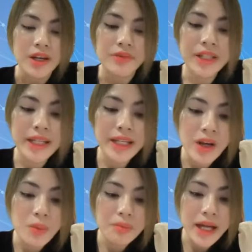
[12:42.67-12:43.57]
Vậy thì ngày
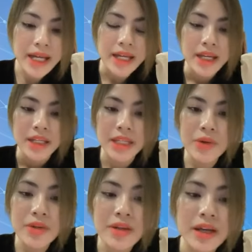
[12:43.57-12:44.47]
hôm nay
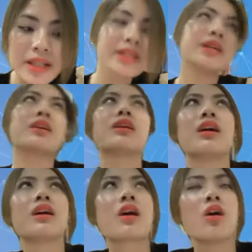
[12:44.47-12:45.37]
nếu như anh chị
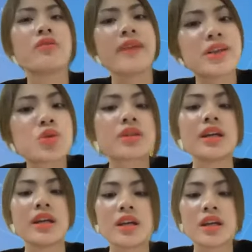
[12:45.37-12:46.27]
uh, có vài chục tỷ